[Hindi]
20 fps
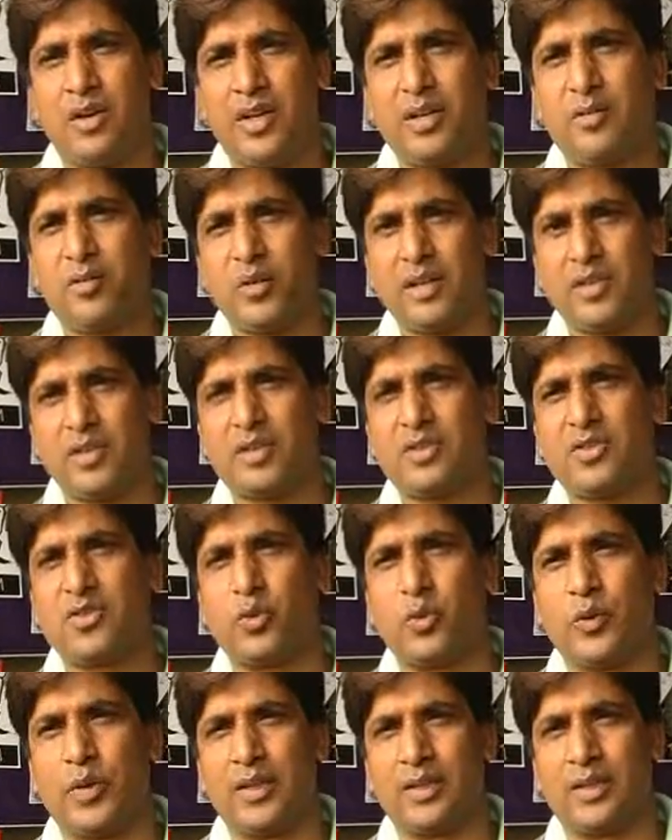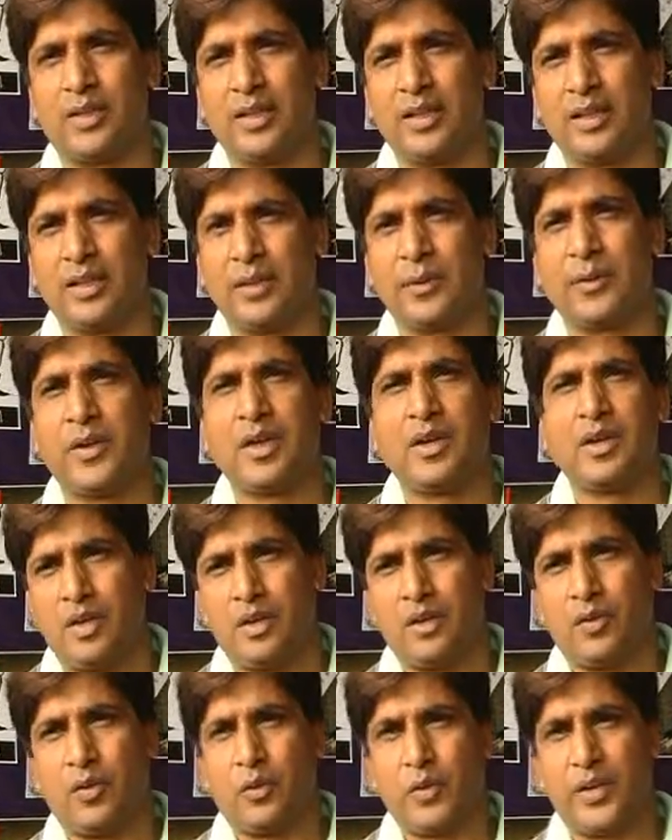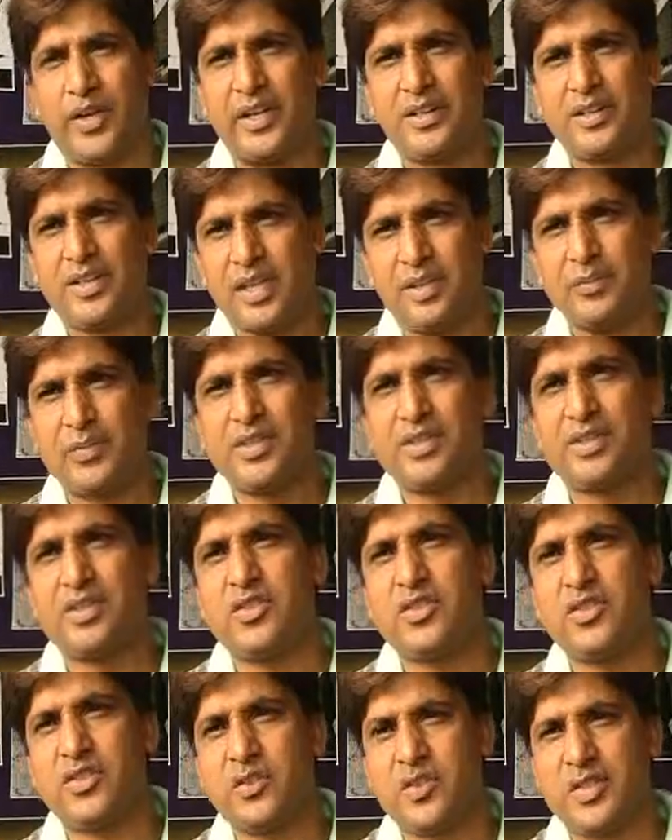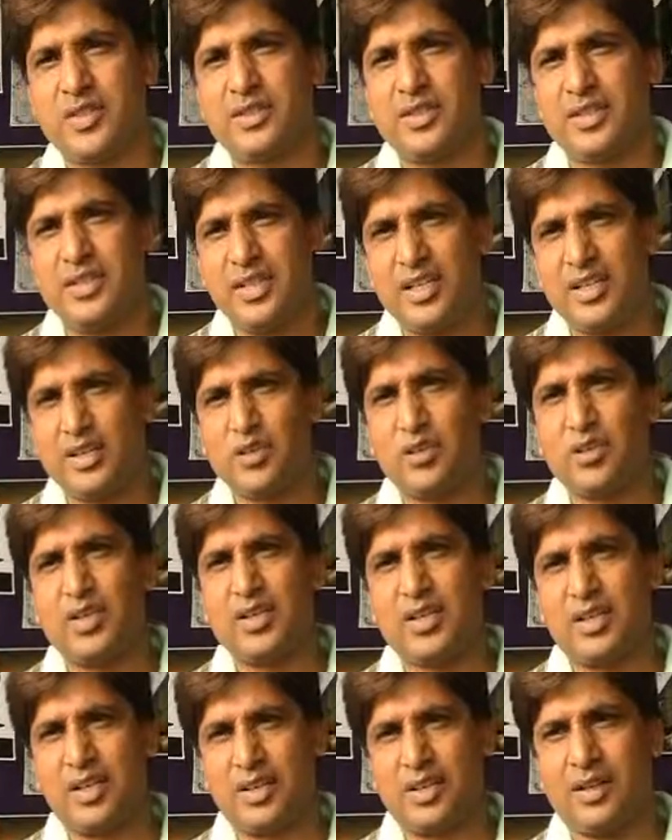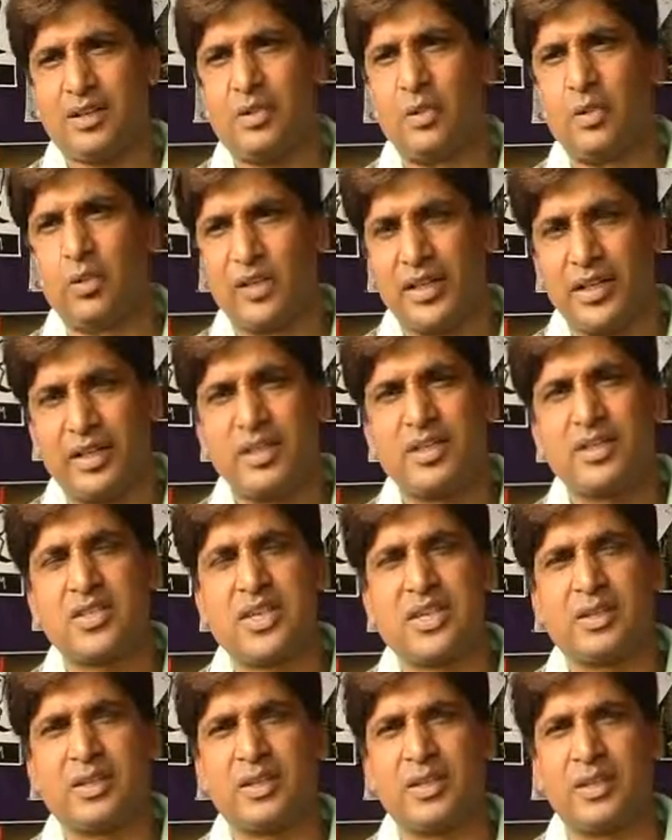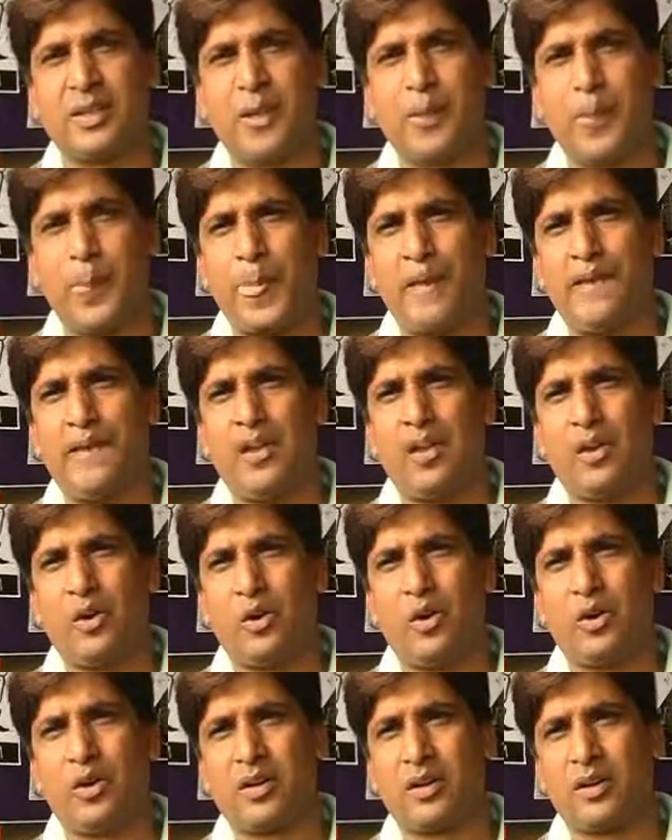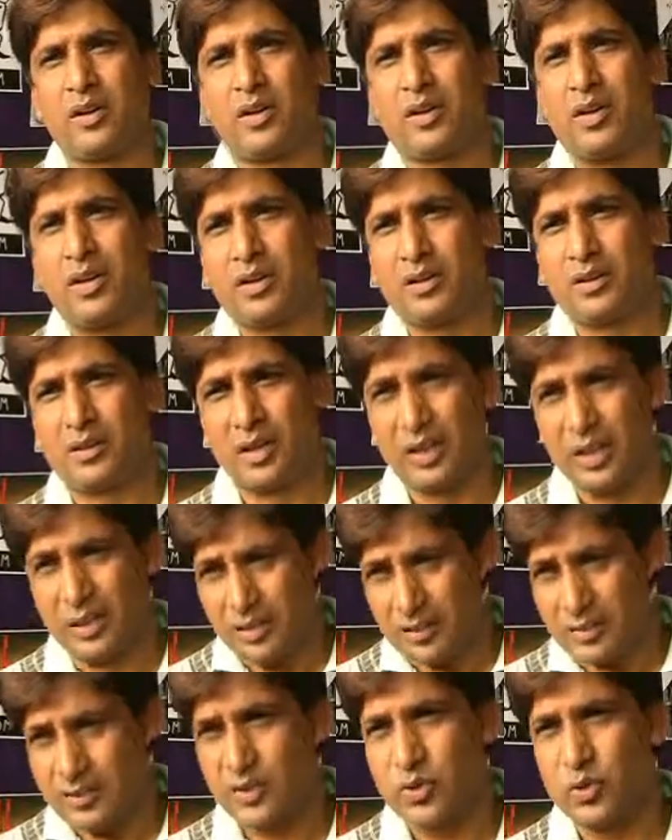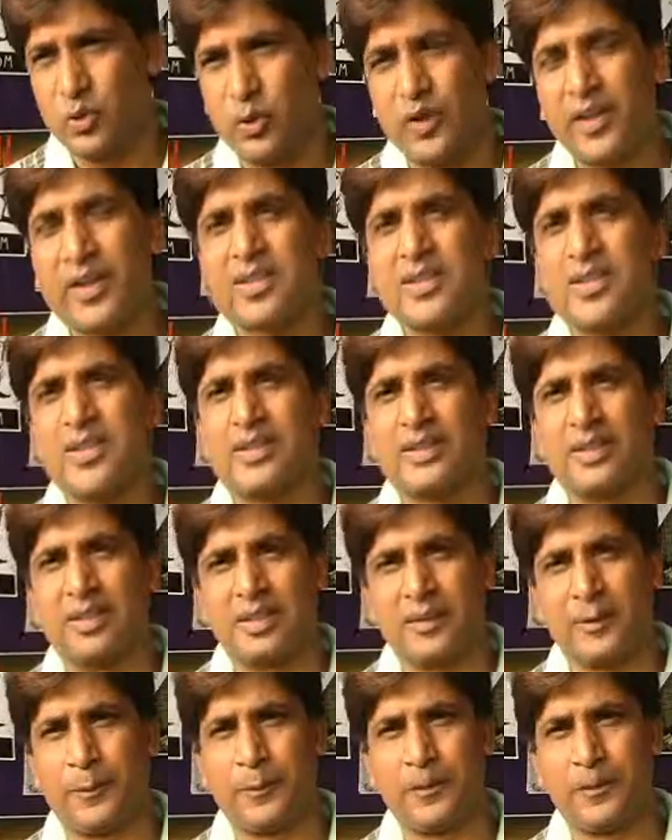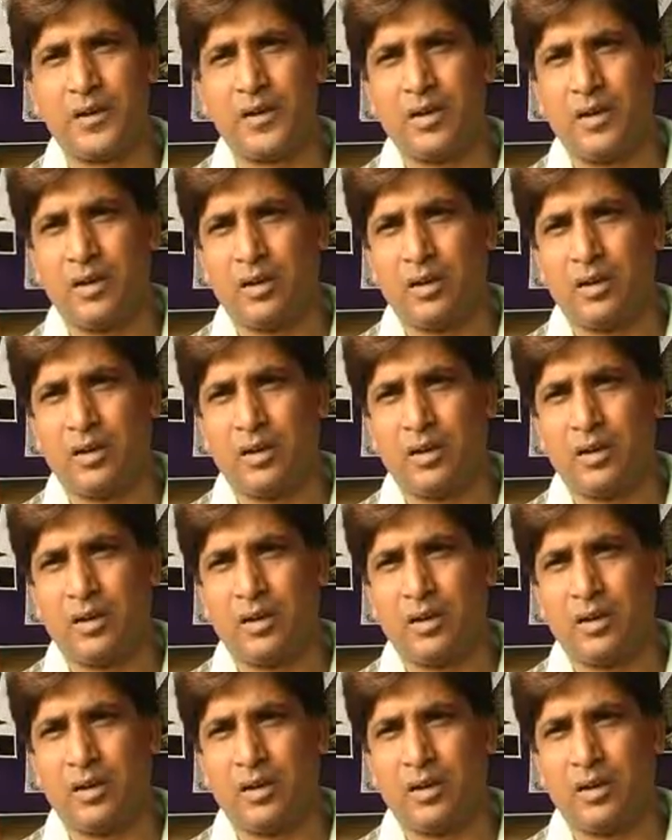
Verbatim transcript: और एक बहुत अच्छी शुरुआत की है नैनीताल में इसकी ज़रूरत इसलिए है क्योंकि यहाँ लोग देखना चाहते हैं और इससे जुड़ना चाहते हैं